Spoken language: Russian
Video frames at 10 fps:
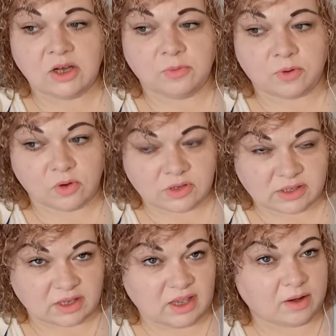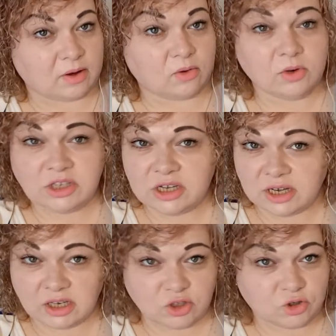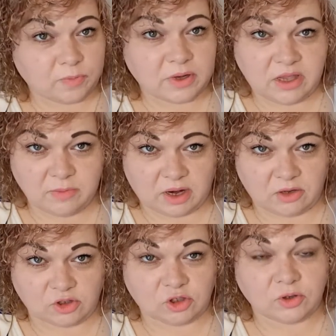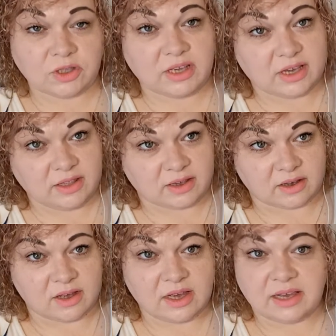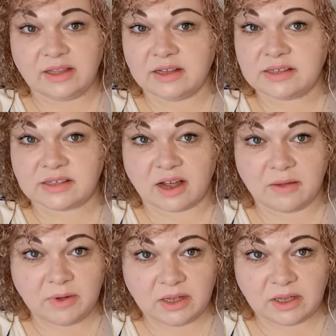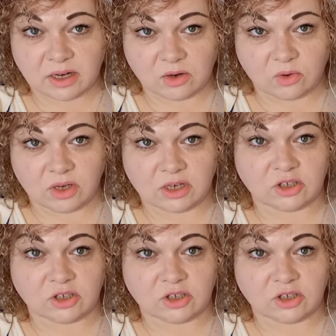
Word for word: Просто я очень хорошо понимаю, что дети это самое дорогое,